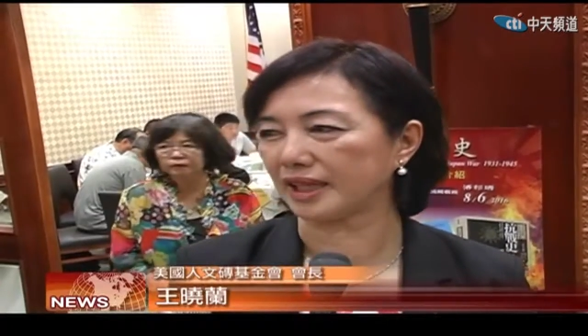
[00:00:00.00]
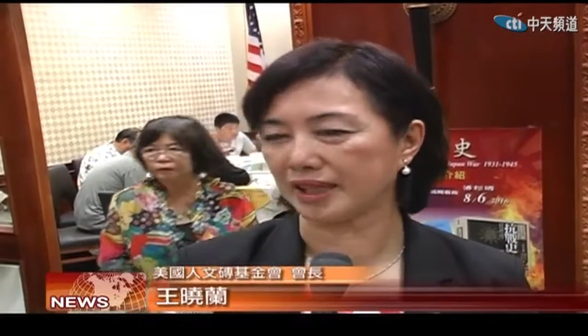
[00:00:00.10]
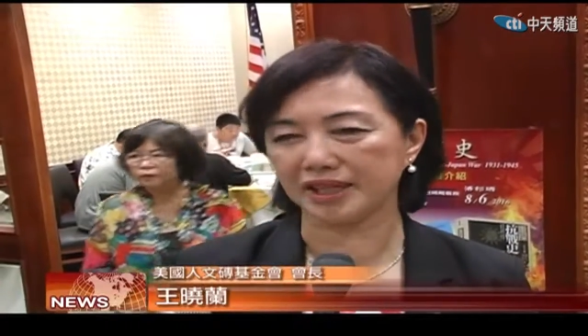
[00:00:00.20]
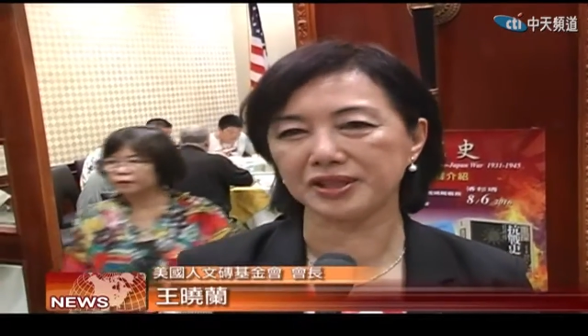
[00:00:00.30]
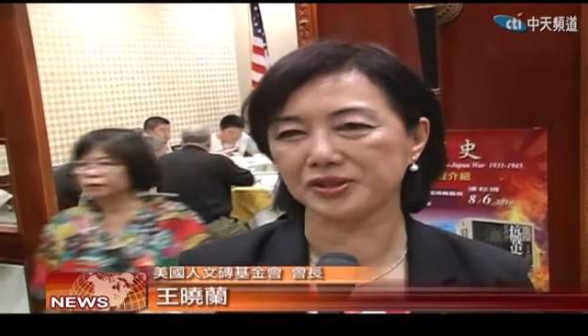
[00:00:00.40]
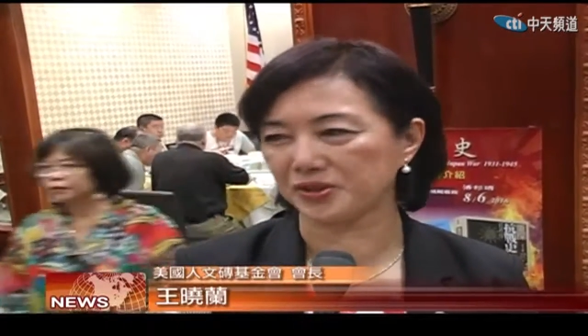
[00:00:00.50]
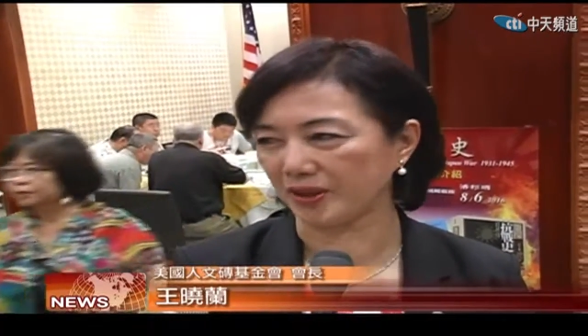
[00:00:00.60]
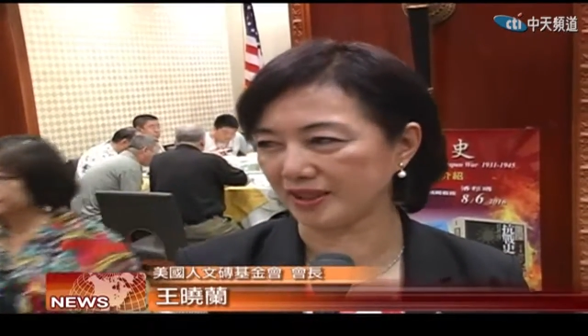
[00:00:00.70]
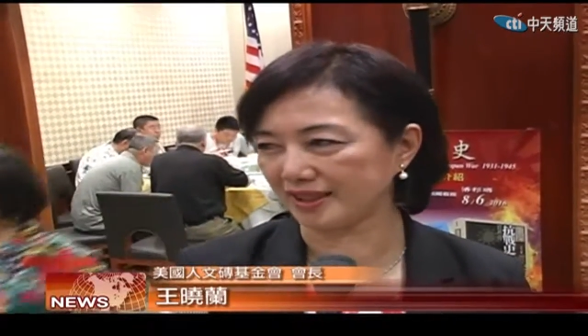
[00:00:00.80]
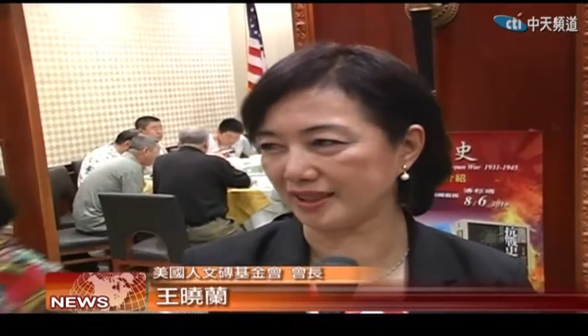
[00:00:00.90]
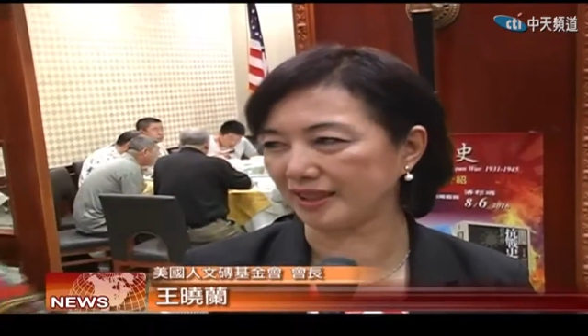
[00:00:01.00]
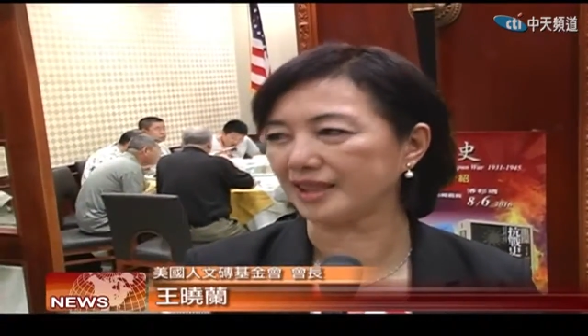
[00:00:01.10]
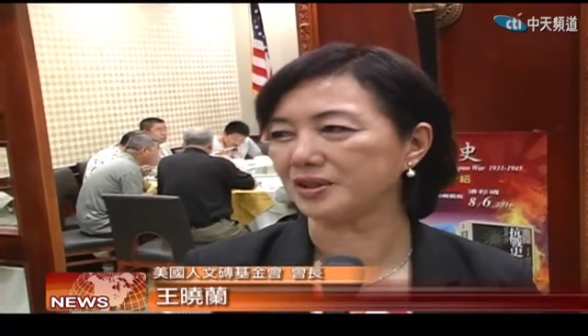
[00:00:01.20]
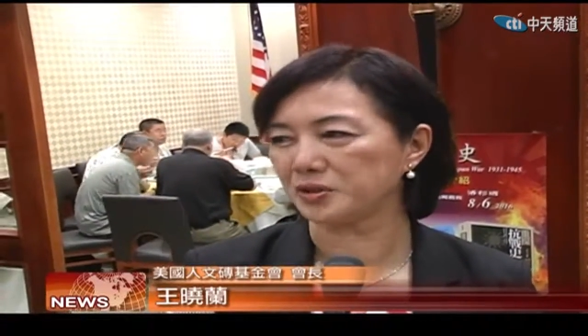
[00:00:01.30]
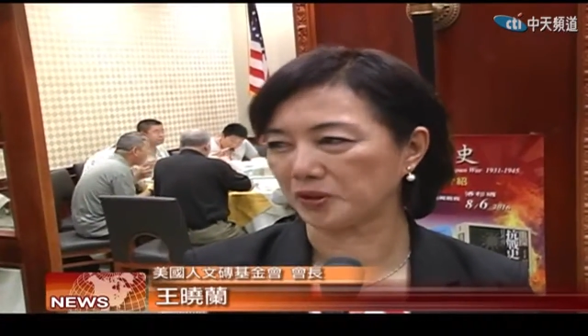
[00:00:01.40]
也可以学习
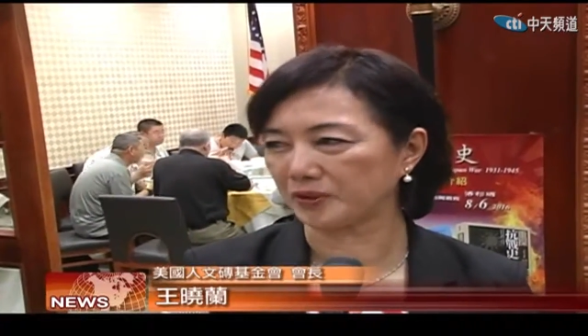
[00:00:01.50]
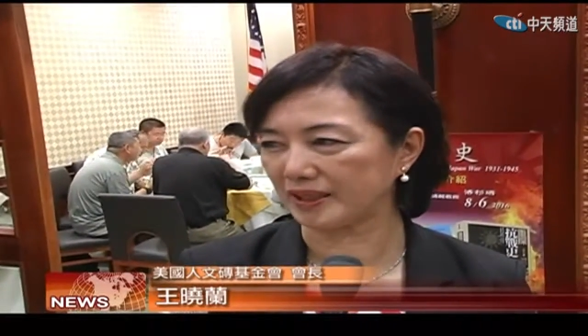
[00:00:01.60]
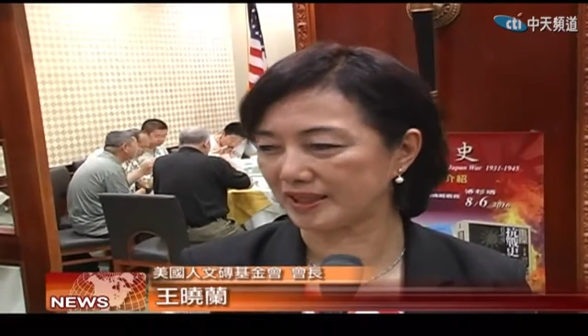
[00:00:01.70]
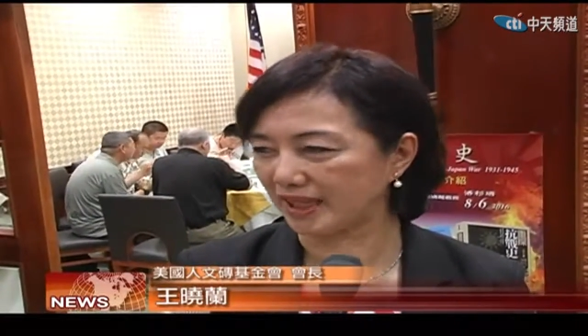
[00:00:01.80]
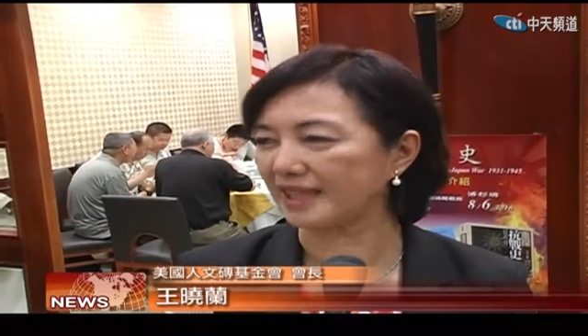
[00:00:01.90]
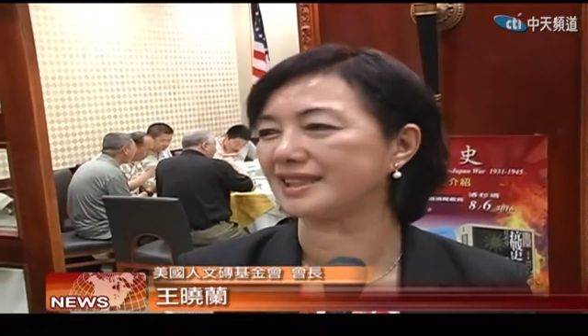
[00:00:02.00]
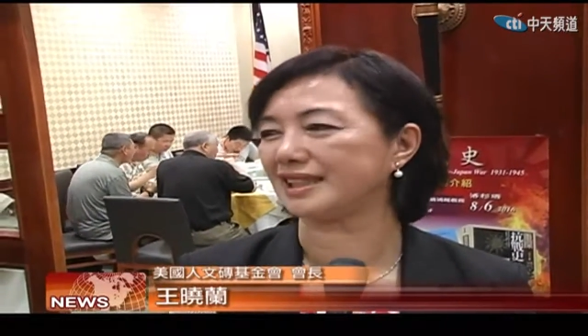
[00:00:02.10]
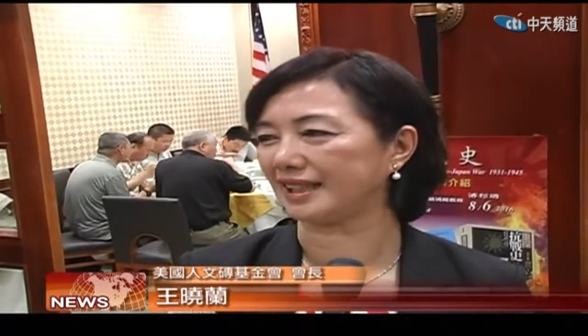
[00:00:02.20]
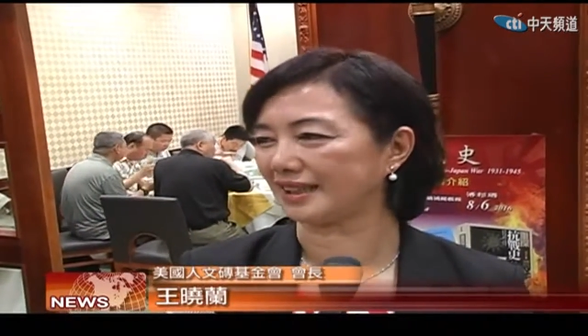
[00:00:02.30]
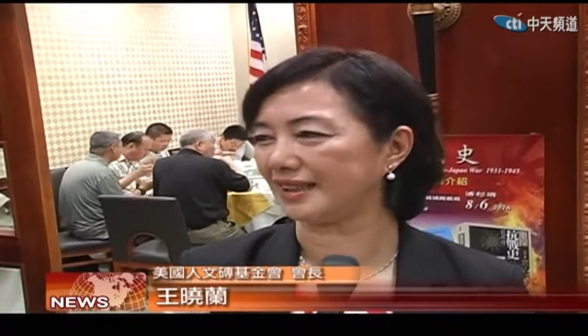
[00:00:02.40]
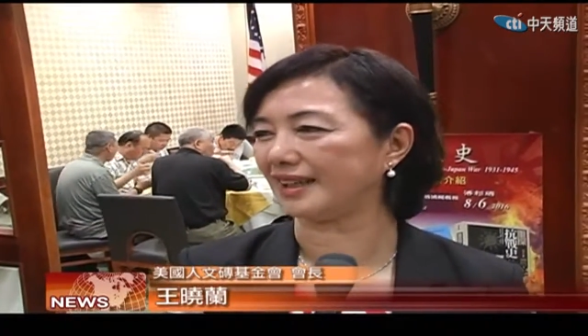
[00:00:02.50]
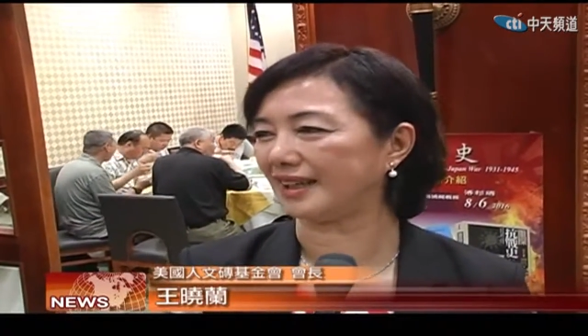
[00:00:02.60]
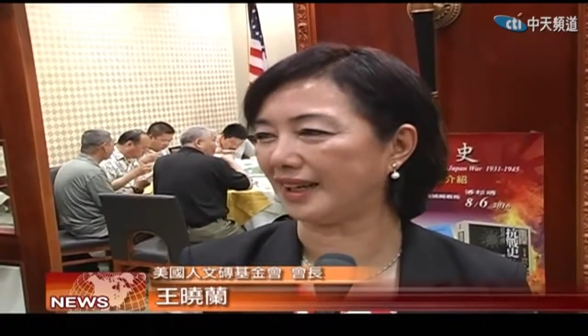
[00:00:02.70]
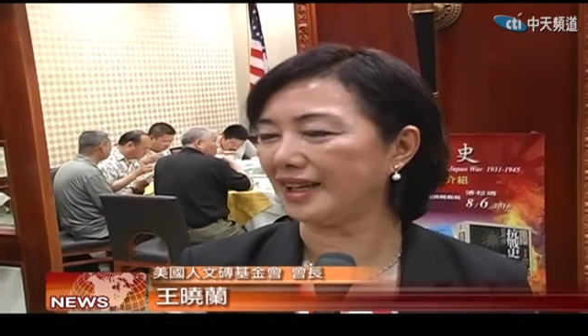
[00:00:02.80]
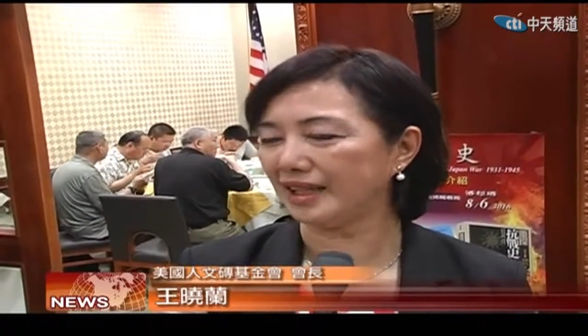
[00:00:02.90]
作为借鉴，哈，